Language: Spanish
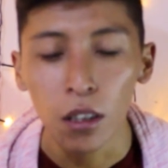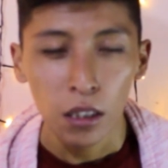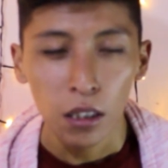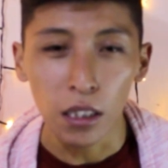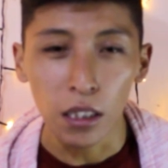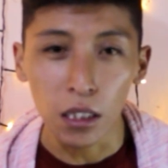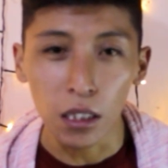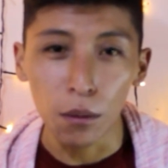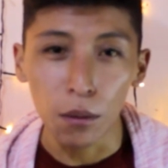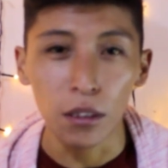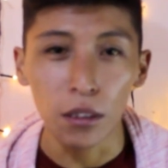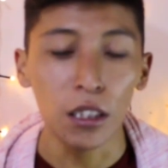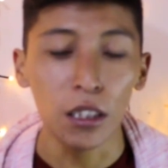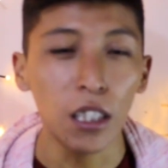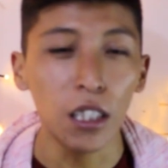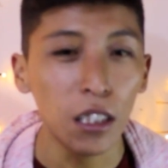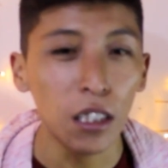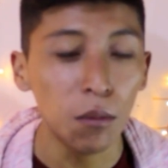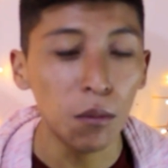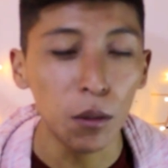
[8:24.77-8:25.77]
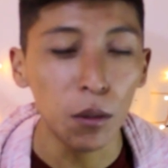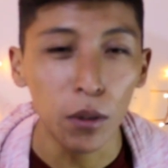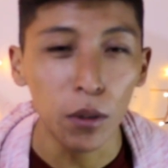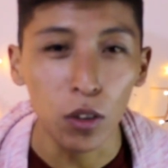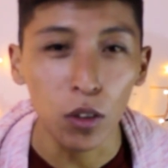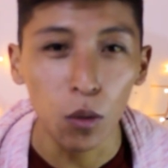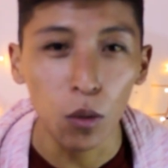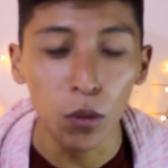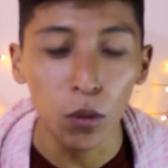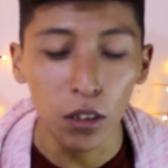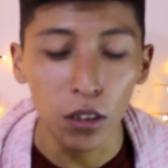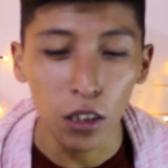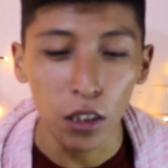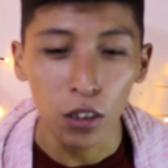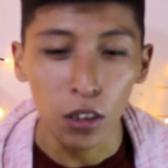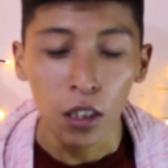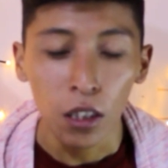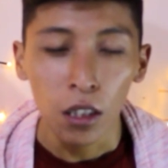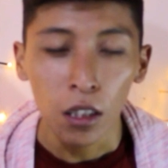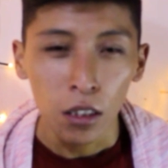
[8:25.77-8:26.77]
Ya sabes, si quieres más videos como este
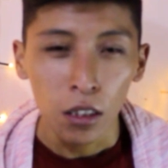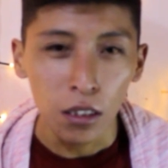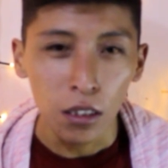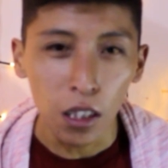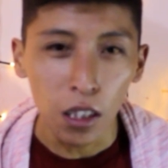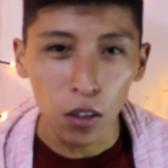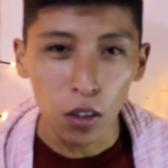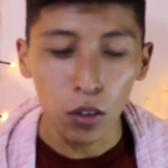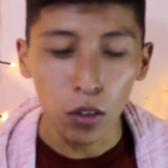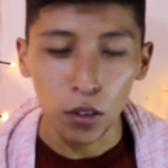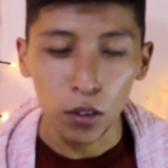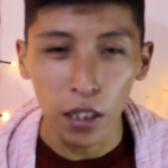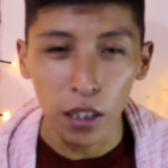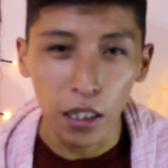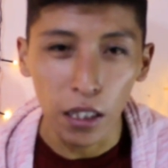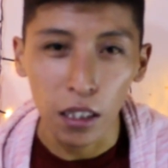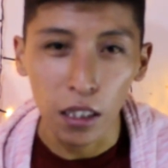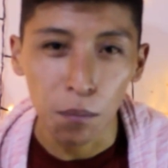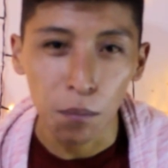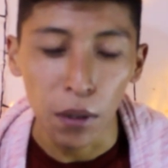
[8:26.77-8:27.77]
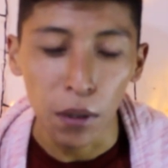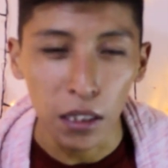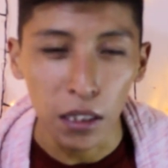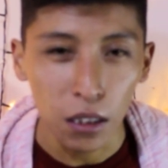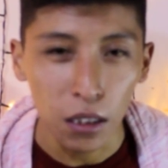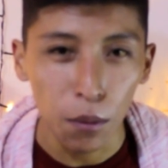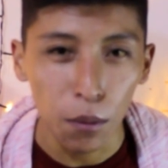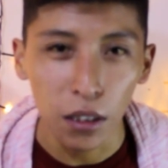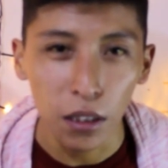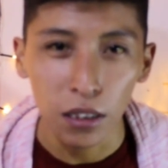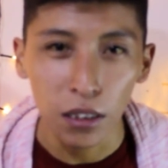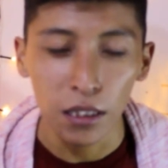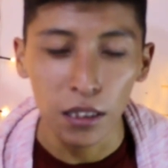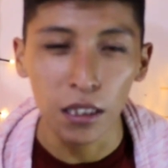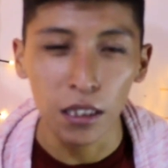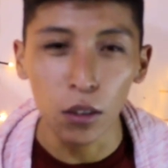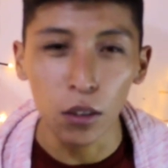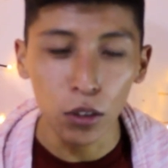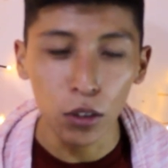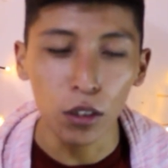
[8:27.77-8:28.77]
danos like para saber si
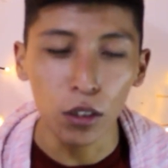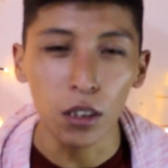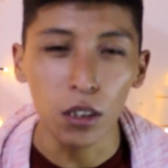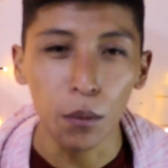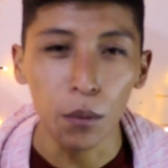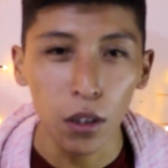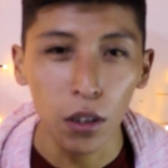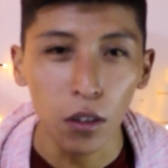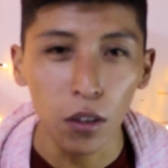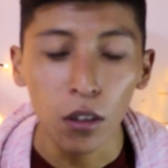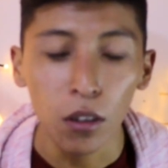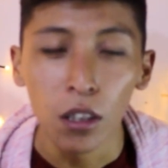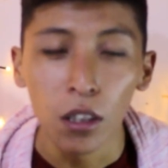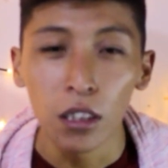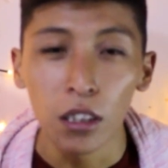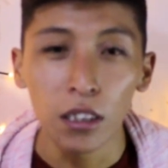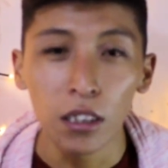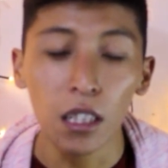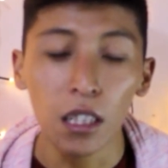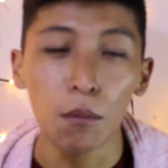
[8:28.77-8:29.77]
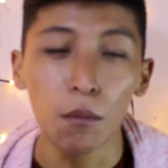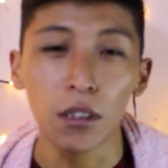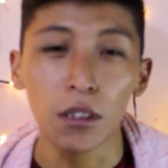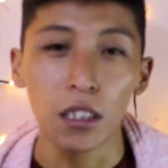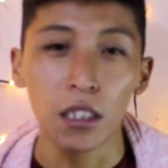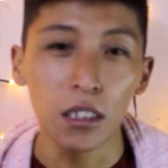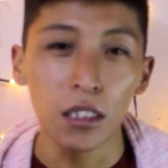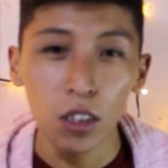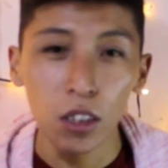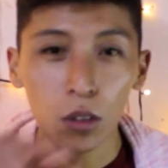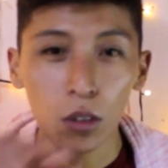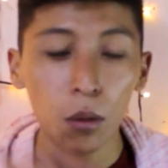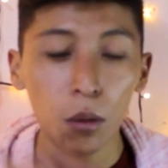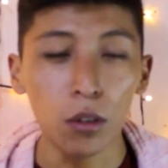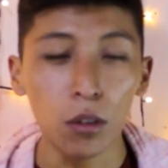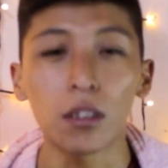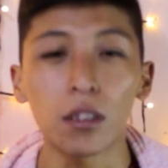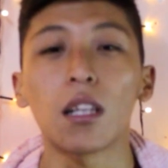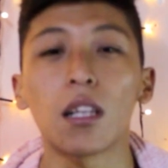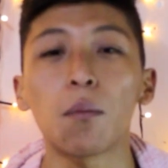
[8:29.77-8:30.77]
te gustó este video. Sin nada más que decir, nos
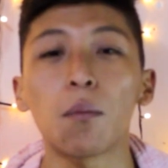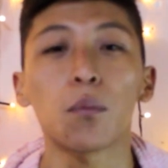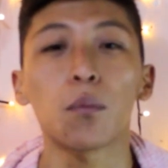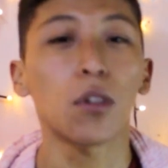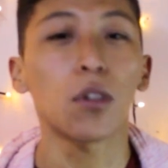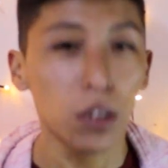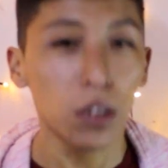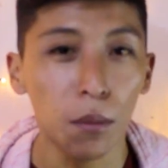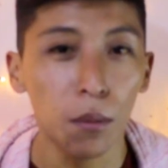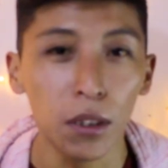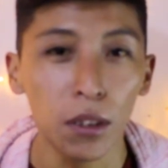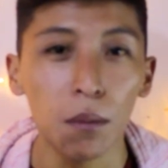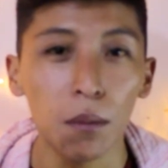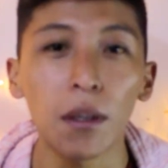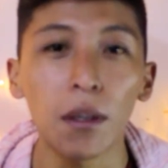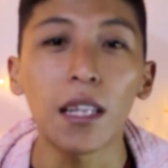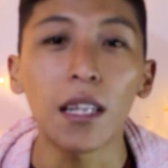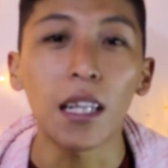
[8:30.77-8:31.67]
vemos en la próxima semana.